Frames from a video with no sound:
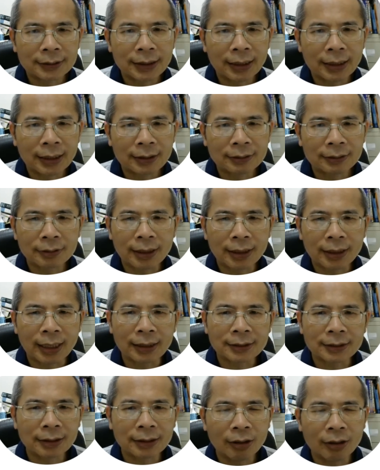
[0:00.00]
现在就
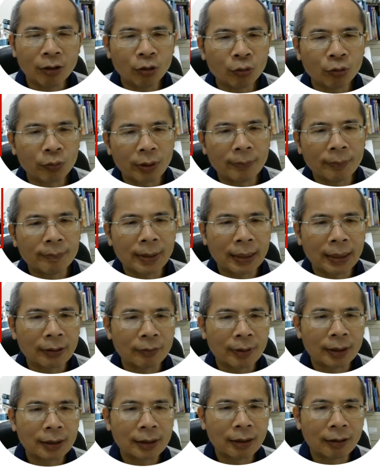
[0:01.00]
改成欧元美
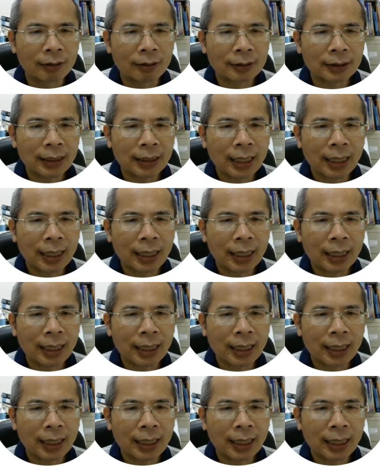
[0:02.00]
元哈，